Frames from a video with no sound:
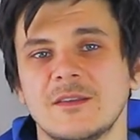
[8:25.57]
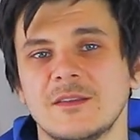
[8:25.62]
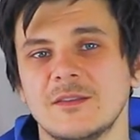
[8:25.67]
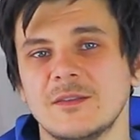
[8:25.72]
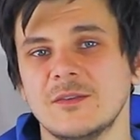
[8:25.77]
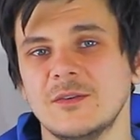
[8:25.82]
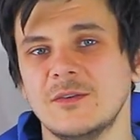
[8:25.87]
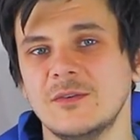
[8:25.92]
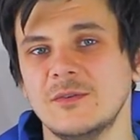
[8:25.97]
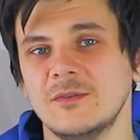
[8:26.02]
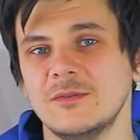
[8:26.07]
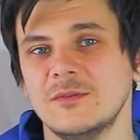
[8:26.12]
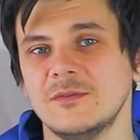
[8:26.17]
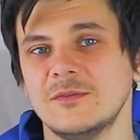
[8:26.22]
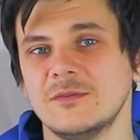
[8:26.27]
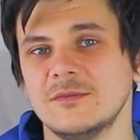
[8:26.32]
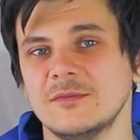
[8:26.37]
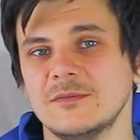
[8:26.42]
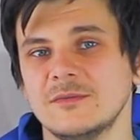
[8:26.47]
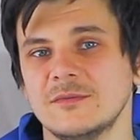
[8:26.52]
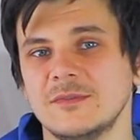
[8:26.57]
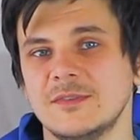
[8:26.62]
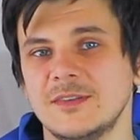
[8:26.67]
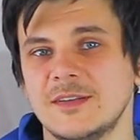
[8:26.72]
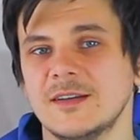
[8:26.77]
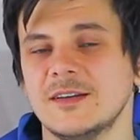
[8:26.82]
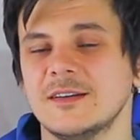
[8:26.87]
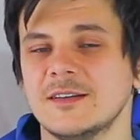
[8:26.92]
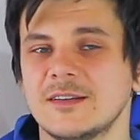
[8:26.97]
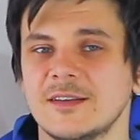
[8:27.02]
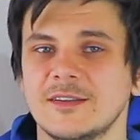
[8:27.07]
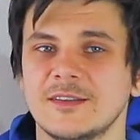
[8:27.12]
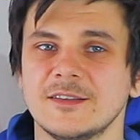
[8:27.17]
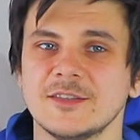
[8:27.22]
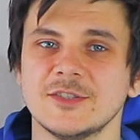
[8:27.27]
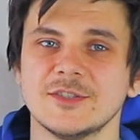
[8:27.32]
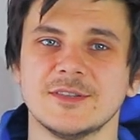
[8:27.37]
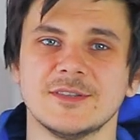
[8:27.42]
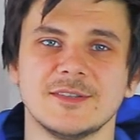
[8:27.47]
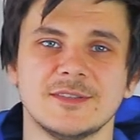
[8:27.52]
Но я,
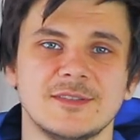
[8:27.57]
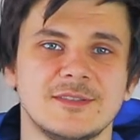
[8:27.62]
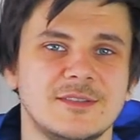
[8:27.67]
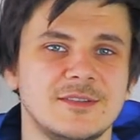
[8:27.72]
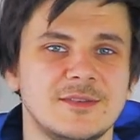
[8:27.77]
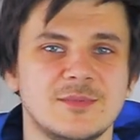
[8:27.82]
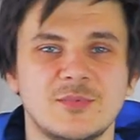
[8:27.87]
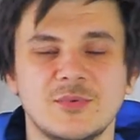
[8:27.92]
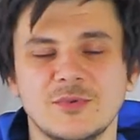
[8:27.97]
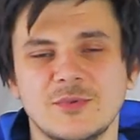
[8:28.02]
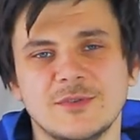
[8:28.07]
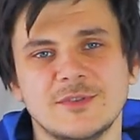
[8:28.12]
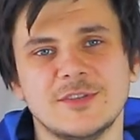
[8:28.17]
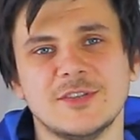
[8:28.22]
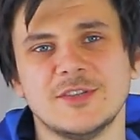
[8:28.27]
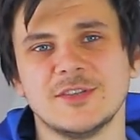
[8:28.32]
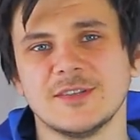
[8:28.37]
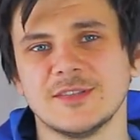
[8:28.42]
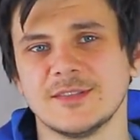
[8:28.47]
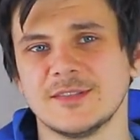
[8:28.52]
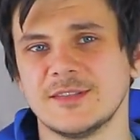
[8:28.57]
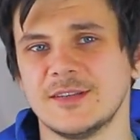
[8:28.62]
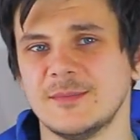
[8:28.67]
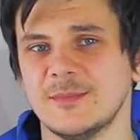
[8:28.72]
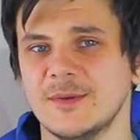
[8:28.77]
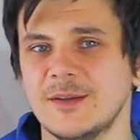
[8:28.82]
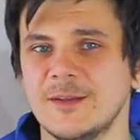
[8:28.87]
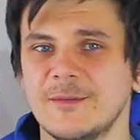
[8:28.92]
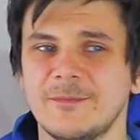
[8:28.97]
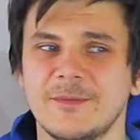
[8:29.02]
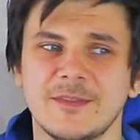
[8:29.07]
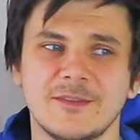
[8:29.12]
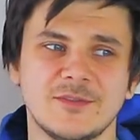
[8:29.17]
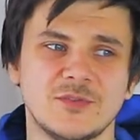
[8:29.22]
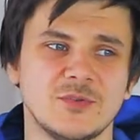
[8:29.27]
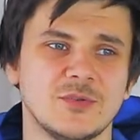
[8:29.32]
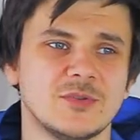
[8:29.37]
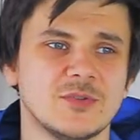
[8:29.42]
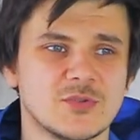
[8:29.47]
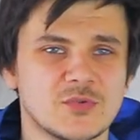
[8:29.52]
конечно, не буду сейчас там
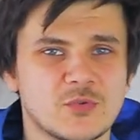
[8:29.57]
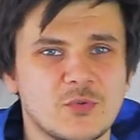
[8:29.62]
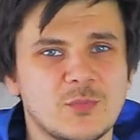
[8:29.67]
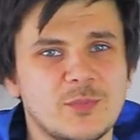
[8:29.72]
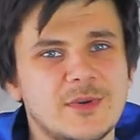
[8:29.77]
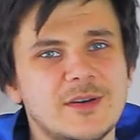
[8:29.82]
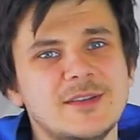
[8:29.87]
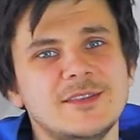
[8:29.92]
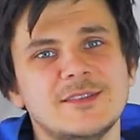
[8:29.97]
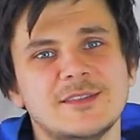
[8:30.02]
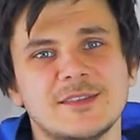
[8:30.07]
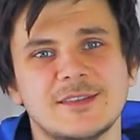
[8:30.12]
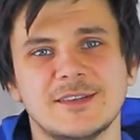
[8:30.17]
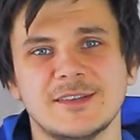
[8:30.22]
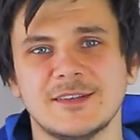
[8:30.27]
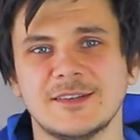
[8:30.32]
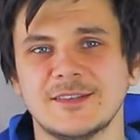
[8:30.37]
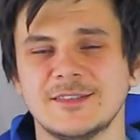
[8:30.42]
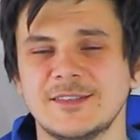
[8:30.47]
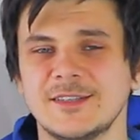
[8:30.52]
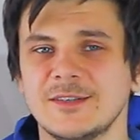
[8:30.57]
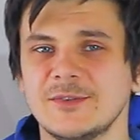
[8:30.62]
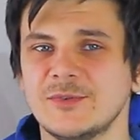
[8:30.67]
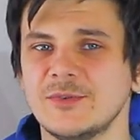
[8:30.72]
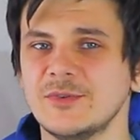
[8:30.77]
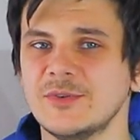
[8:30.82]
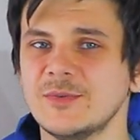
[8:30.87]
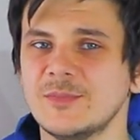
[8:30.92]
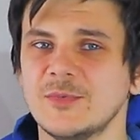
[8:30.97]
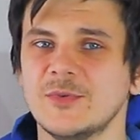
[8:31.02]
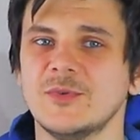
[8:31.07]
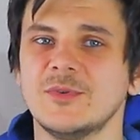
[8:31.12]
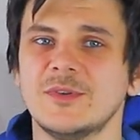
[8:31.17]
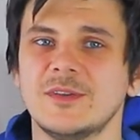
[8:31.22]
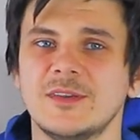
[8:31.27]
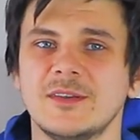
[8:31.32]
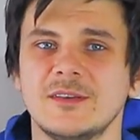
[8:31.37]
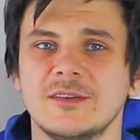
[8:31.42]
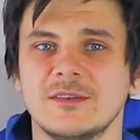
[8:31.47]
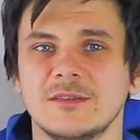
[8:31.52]
все это скупать, как делают
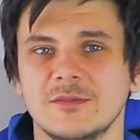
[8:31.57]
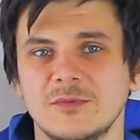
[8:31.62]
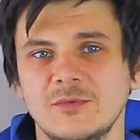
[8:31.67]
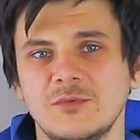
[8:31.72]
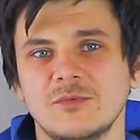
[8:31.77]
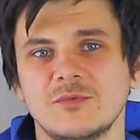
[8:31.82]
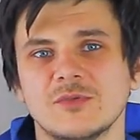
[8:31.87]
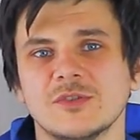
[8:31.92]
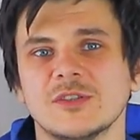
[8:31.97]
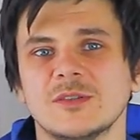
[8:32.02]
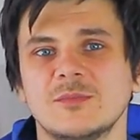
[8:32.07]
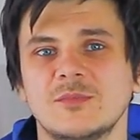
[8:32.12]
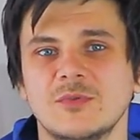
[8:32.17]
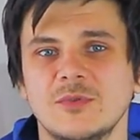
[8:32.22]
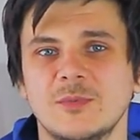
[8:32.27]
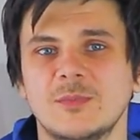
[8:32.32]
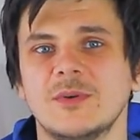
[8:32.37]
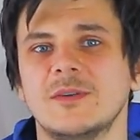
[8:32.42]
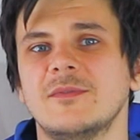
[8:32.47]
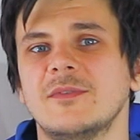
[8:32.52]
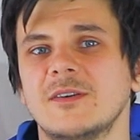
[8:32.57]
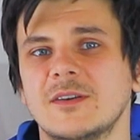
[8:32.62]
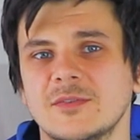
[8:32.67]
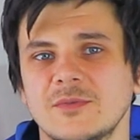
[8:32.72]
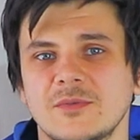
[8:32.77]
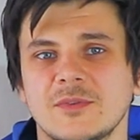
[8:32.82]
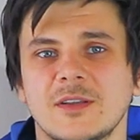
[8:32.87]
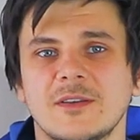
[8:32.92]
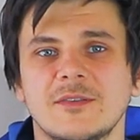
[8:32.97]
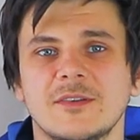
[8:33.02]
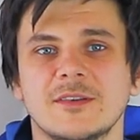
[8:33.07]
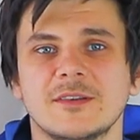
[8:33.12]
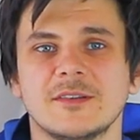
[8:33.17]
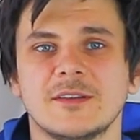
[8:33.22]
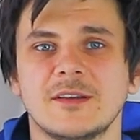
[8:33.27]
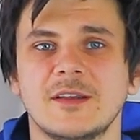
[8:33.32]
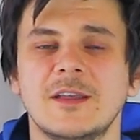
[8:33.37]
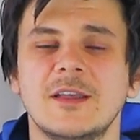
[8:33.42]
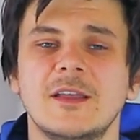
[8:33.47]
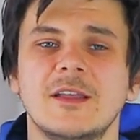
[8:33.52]
многие, ну, уже буду по факту,
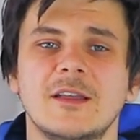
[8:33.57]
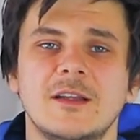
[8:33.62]
наверное,